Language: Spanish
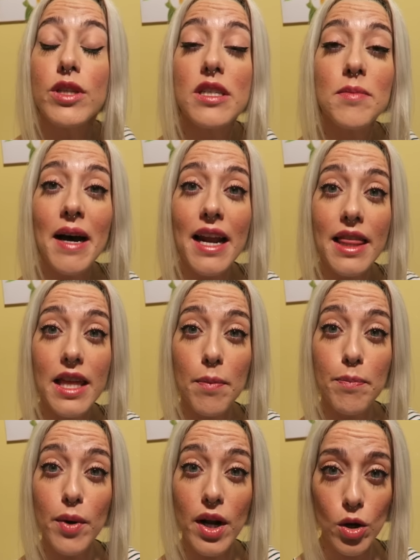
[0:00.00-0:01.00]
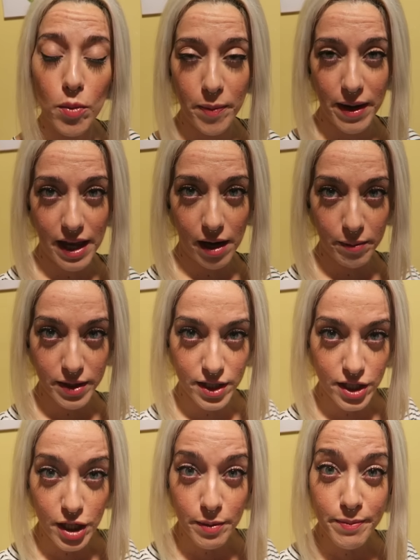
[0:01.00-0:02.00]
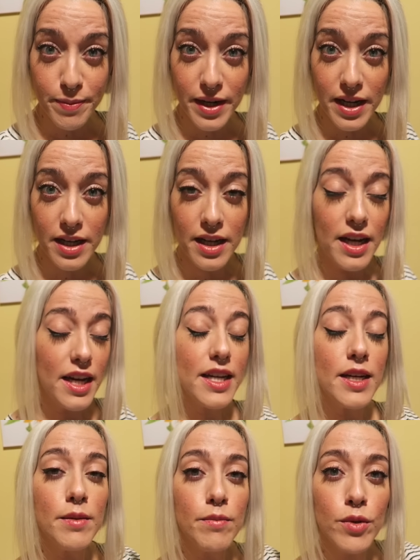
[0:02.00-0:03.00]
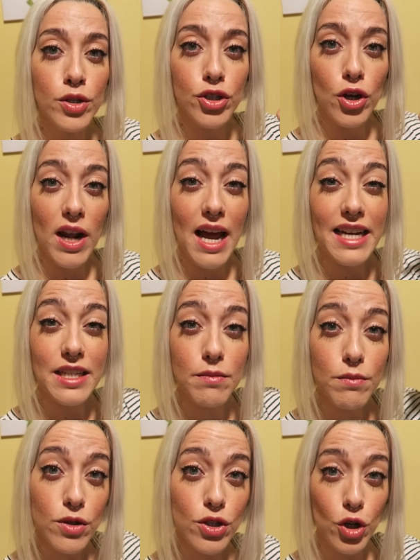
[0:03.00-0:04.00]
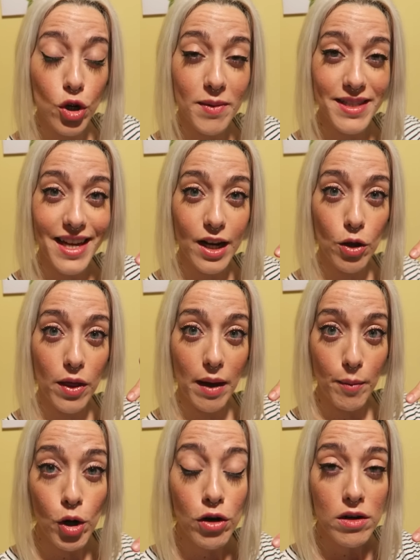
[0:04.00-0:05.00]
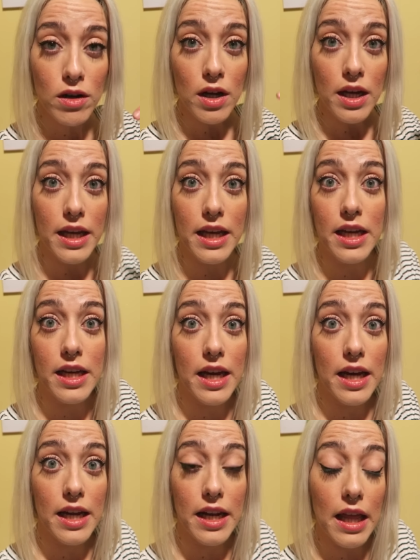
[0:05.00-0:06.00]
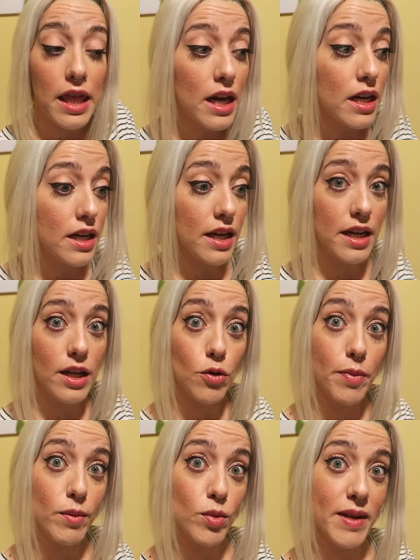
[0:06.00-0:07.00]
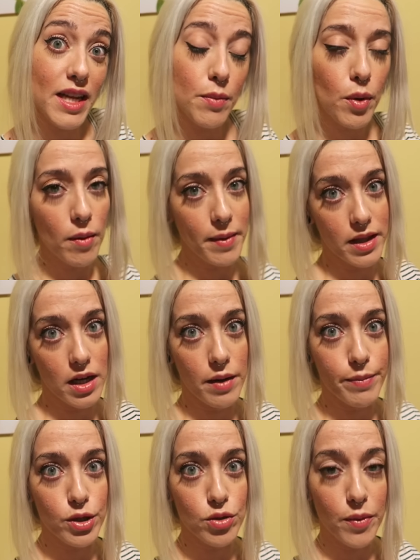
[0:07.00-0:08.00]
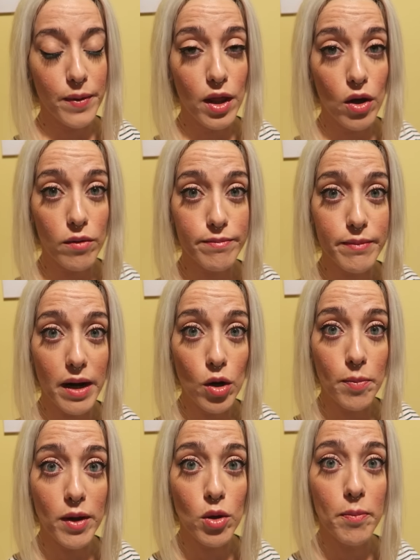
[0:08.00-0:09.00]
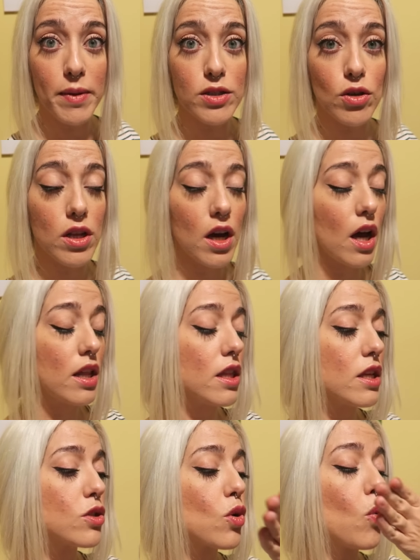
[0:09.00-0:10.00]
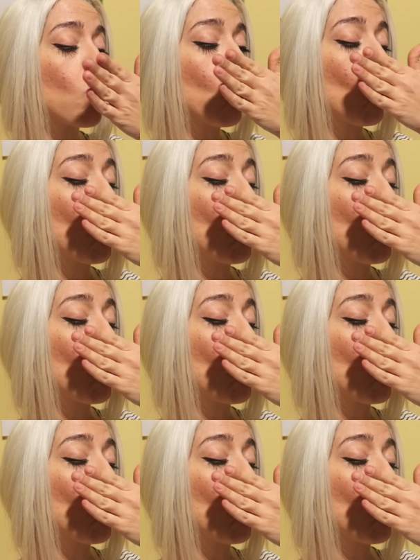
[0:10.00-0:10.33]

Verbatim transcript: Muchísimas gracias por acompañarme siempre. Muchos likes, muchos comentarios de amor. Y que nada, que nos vemos mañana probablemente en el próximo vídeo, ¿vale? Os mando un besote gigantesco.